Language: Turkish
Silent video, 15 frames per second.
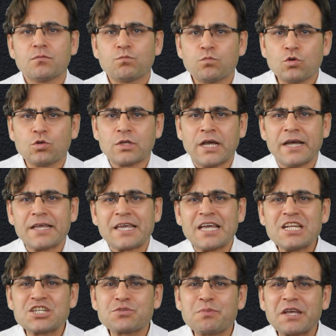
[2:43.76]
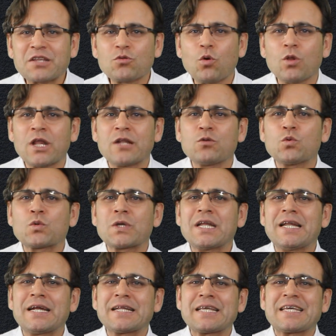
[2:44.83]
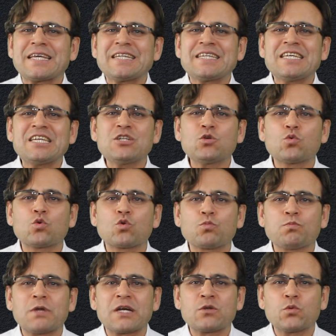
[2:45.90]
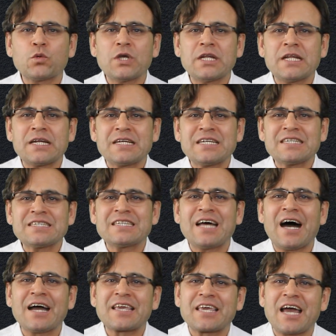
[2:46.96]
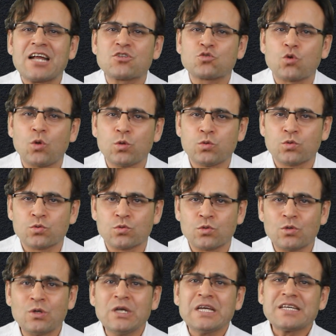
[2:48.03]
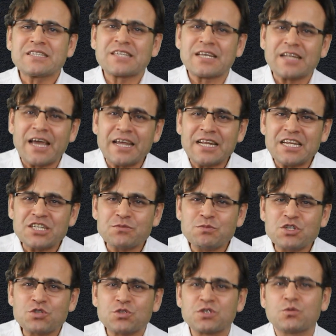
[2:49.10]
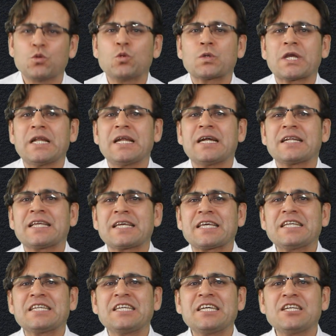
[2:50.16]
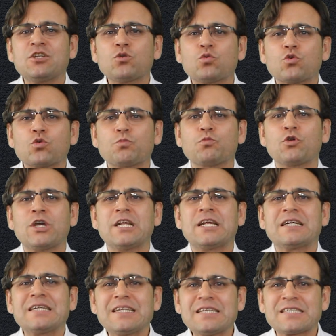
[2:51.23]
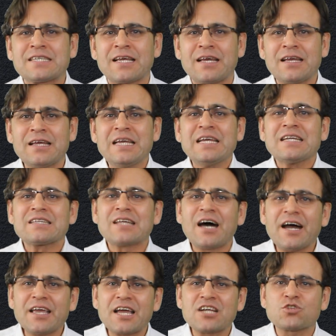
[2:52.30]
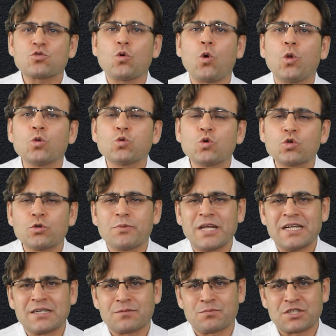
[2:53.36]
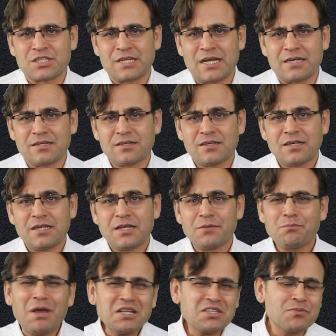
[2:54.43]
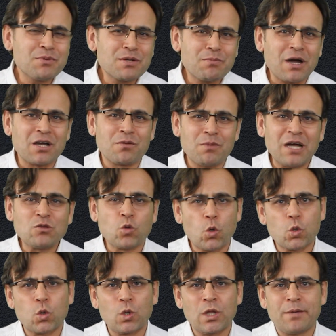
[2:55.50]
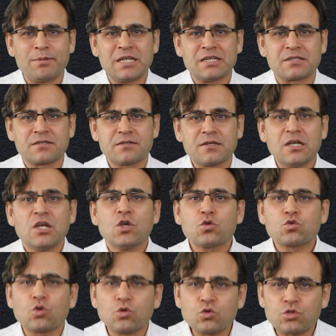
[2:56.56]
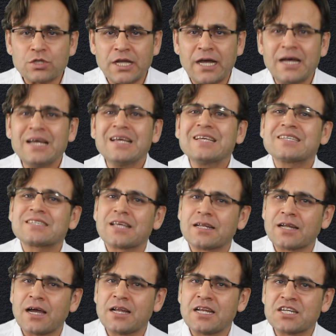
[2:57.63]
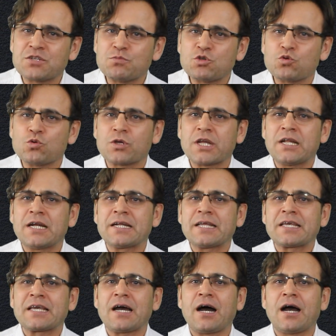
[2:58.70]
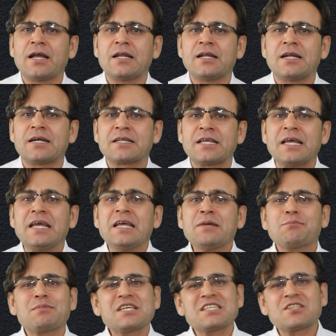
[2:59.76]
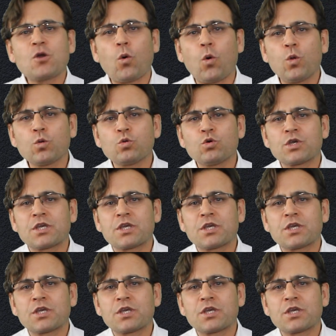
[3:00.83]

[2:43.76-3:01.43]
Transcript: Bunu da gelişmekte olan ülkelerdeki dini grupların üyelerinin daha genç olduğunu, sanayileşmiş ülkelerdeki dini grup üyelerinin ise daha yaşlı olduğunu belirtmişler. Bence bir bakıma doğru olabilir. Sonuçta sanayileşmiş ülkelerdeki ailelerde bizde olduğu